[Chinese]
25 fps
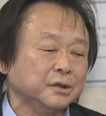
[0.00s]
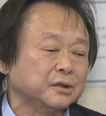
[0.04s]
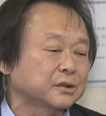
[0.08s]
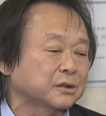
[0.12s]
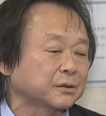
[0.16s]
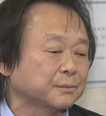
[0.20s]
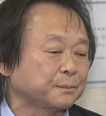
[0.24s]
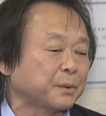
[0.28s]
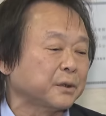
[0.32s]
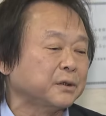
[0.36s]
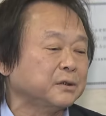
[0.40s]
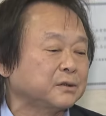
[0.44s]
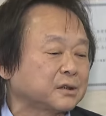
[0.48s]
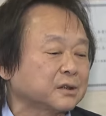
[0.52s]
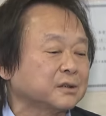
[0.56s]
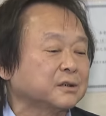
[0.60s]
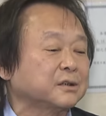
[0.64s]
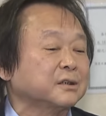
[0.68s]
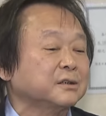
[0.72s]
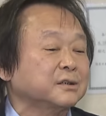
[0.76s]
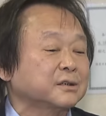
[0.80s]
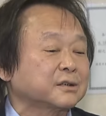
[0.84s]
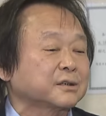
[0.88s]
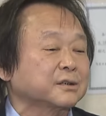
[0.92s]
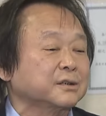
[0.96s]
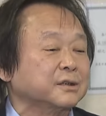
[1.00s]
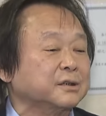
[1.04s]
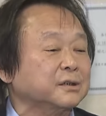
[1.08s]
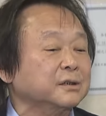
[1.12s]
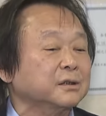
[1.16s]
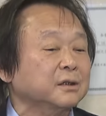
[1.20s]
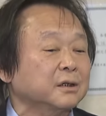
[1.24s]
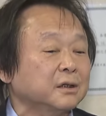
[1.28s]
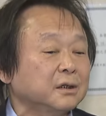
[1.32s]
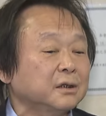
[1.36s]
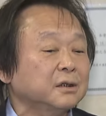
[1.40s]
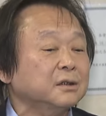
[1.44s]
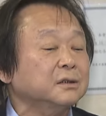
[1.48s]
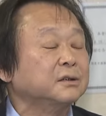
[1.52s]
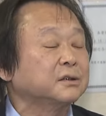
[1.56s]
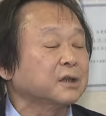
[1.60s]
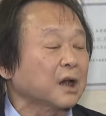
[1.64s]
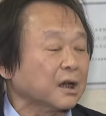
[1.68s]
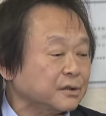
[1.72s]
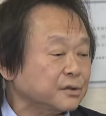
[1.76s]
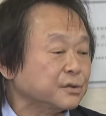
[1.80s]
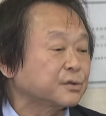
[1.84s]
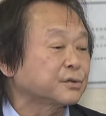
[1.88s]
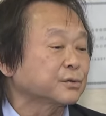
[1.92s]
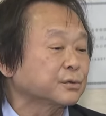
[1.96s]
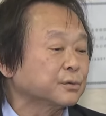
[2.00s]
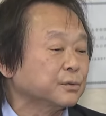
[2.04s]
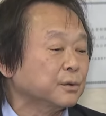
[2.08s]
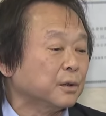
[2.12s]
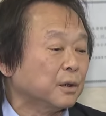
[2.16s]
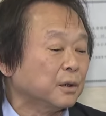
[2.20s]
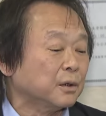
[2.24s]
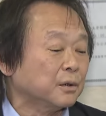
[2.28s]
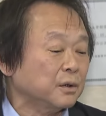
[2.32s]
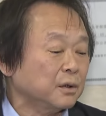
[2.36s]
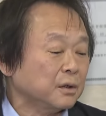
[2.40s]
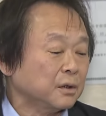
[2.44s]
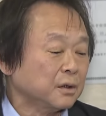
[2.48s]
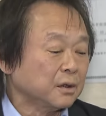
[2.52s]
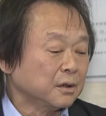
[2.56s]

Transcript: 一直被这件事情缠住哦。